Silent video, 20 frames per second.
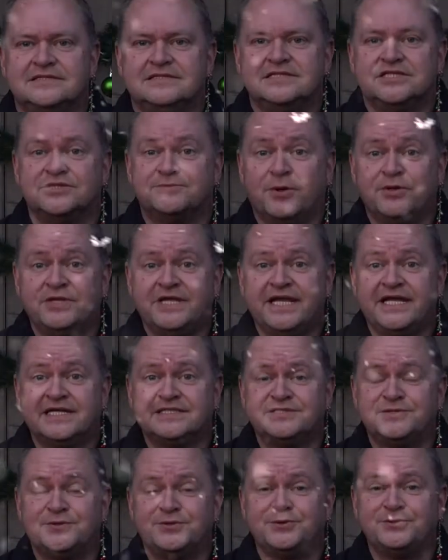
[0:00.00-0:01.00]
Die
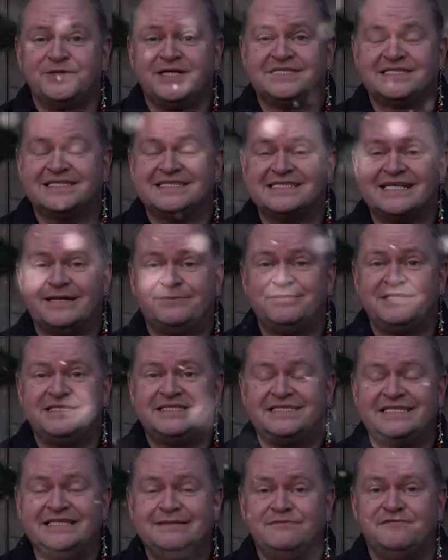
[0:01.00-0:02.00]
Sportredaktion und das gesamte
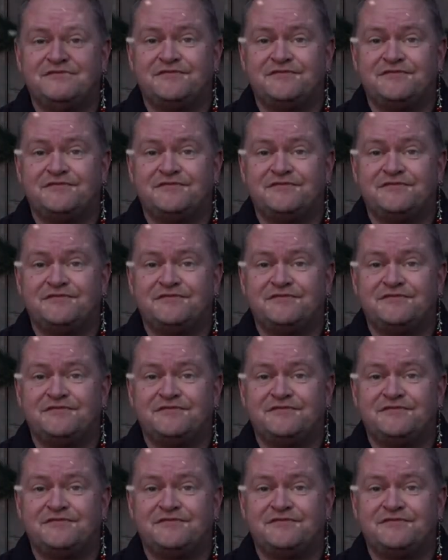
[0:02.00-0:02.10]
Team